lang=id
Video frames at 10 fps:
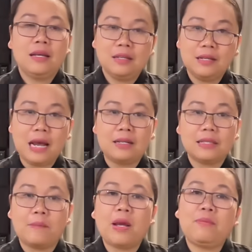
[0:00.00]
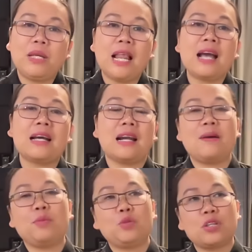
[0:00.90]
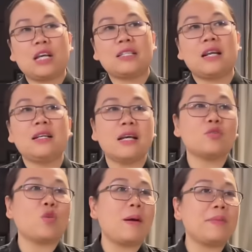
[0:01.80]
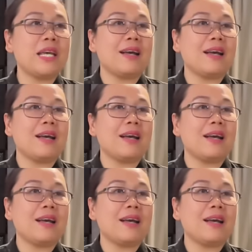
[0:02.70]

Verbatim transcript: Dan Samen bilang karena putus asa dengan suami,